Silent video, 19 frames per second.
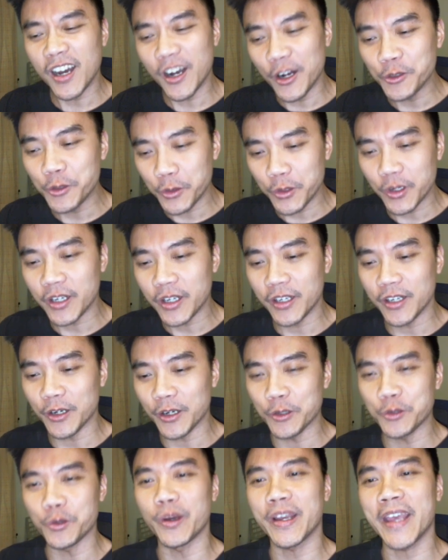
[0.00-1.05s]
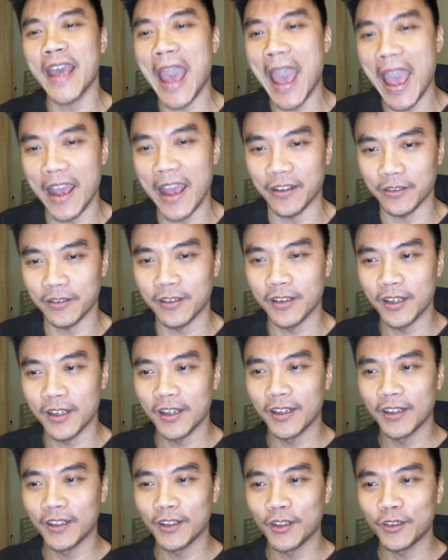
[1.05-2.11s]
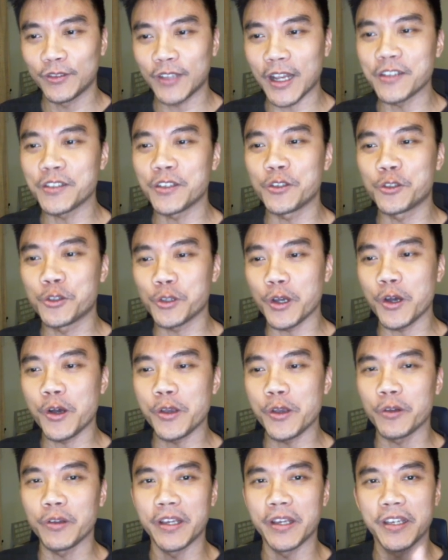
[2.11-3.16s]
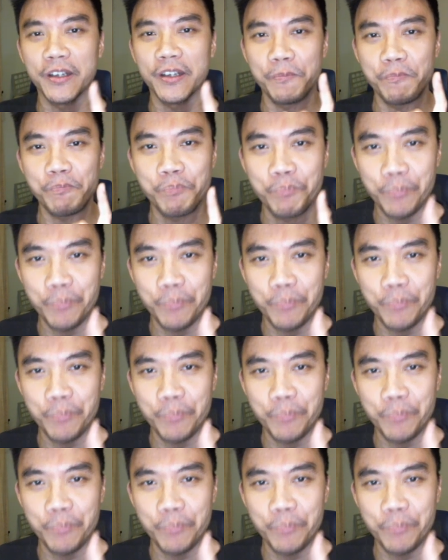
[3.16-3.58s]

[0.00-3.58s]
合作就可以合作，can。但是最后用了一个